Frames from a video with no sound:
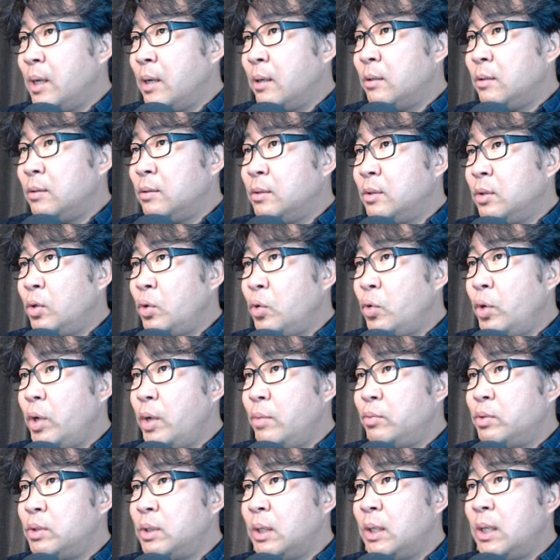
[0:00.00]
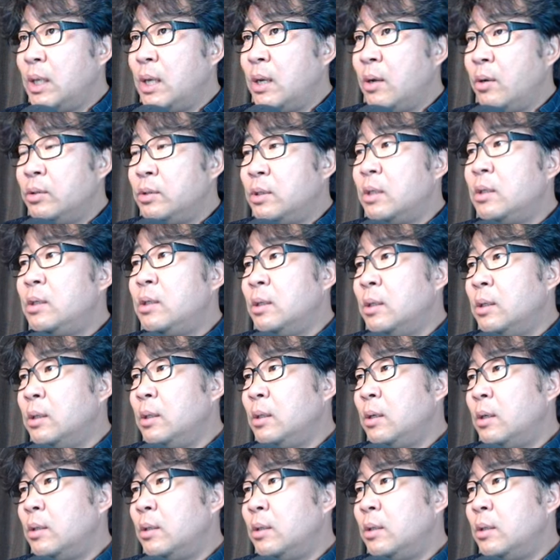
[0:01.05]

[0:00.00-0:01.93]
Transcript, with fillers: 그건 이제 효율의 문제인데 어쨌든